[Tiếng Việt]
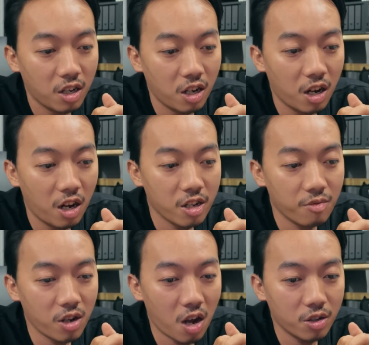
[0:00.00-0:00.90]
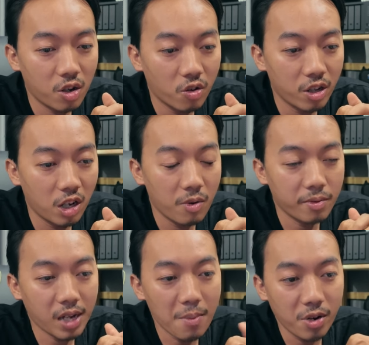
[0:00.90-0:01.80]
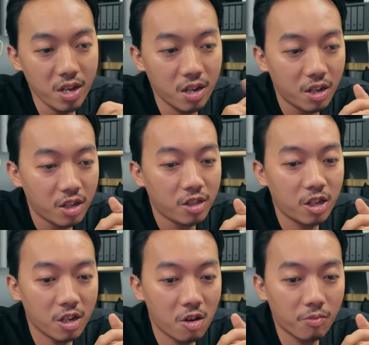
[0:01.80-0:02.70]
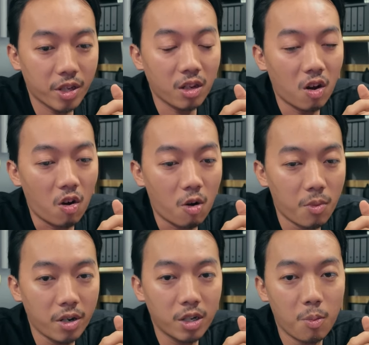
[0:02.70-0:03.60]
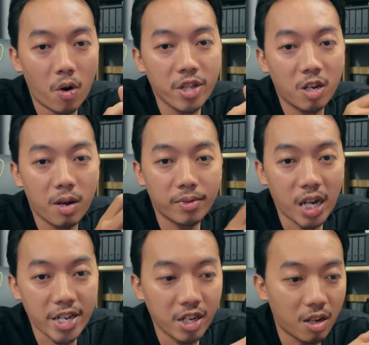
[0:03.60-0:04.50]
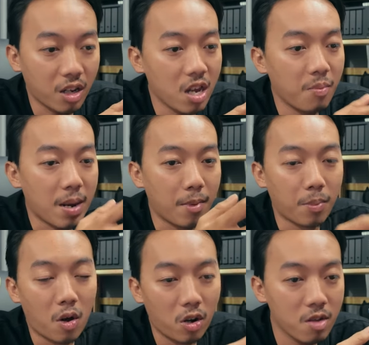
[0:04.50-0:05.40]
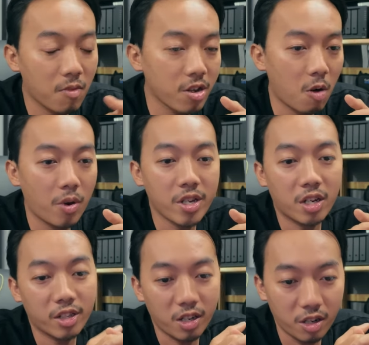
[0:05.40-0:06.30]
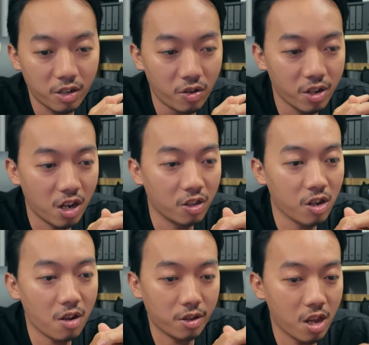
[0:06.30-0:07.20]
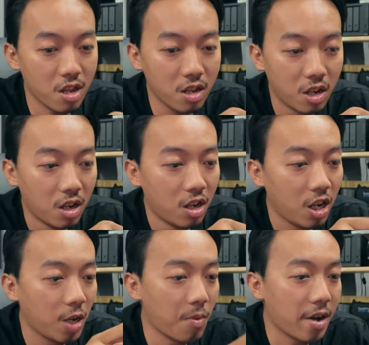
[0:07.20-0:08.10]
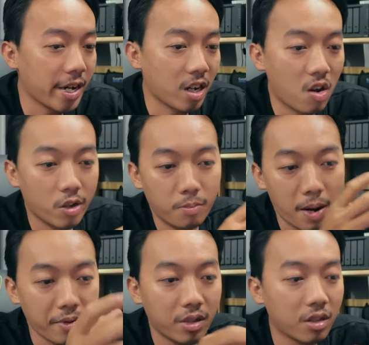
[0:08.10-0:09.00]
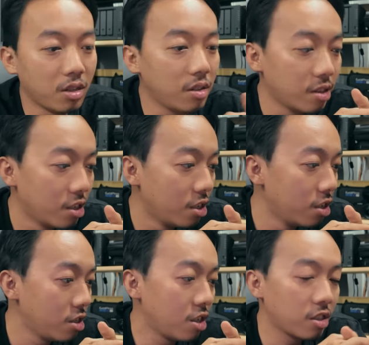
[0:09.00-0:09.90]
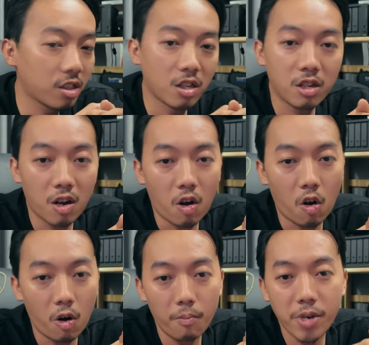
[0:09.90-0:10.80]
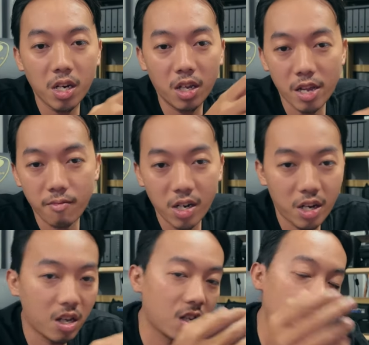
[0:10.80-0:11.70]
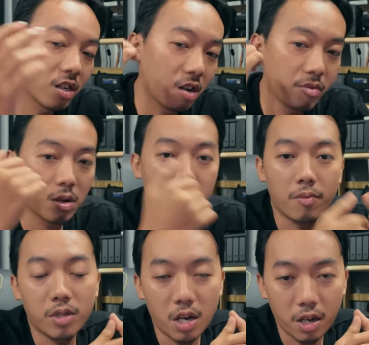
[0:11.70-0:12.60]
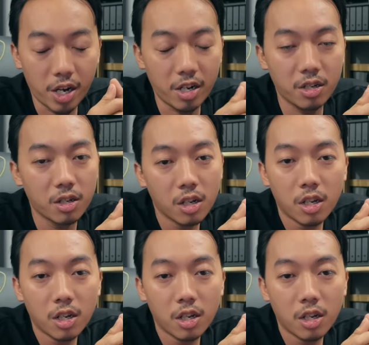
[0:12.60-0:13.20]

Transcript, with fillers: ờ những trang chỗ ta lựa website mới đi chẳng nhom ta họ mơ mua nơi website nó là kia phép đồng nó link mà nhom ấy chẳng đấy đôi nhau trang là tinh là bọn này là cost bắp chẳng cứ dương từ họ mình kênh mình ấy chẳng là việc việc chẳng là năng